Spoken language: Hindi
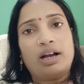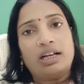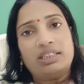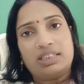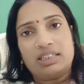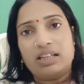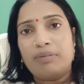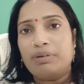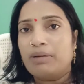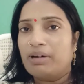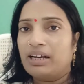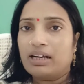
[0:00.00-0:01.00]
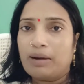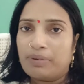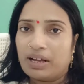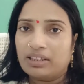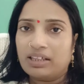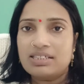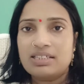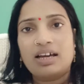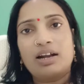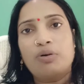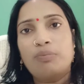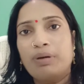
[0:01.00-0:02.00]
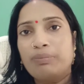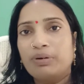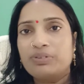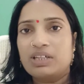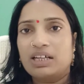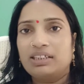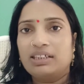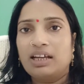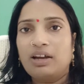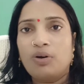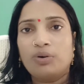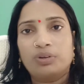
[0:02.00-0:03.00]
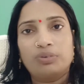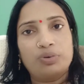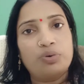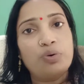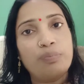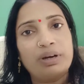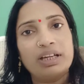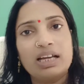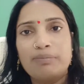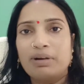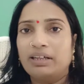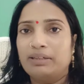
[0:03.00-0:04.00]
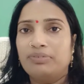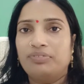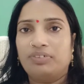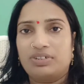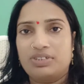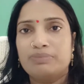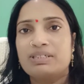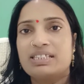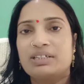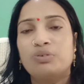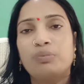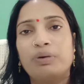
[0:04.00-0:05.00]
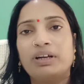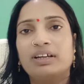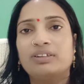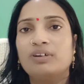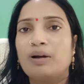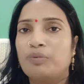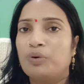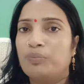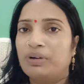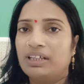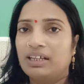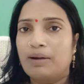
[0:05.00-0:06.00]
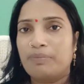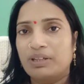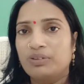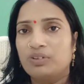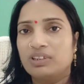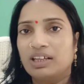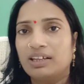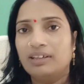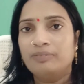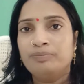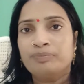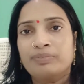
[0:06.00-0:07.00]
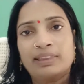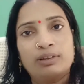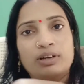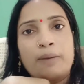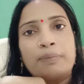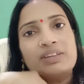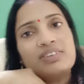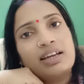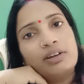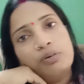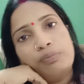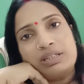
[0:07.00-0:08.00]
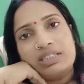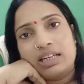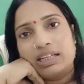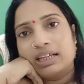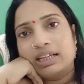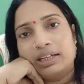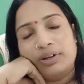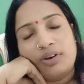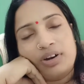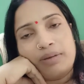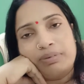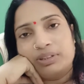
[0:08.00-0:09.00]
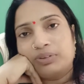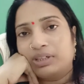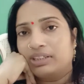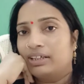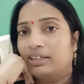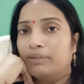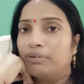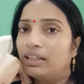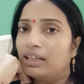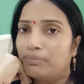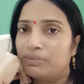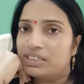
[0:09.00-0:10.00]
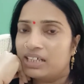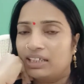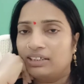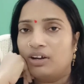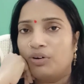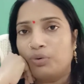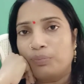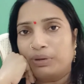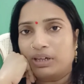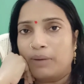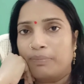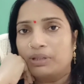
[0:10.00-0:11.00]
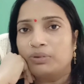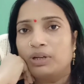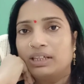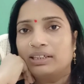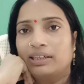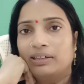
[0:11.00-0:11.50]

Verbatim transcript: जितना भी हमारा कपड़ा था सारा ऊपर पहुंचा दिया है और क्योंकि ऊपर ही हमारी वॉशिंग मशीन ऊपर है तो हम ऊपर ही कपड़े धुलते हैं तो कपड़े सारे ऊपर चले गए हैं और अभी थोड़ी देर के बाद हम भी जाएंगे और ऊपर कपड़े धुलेंगे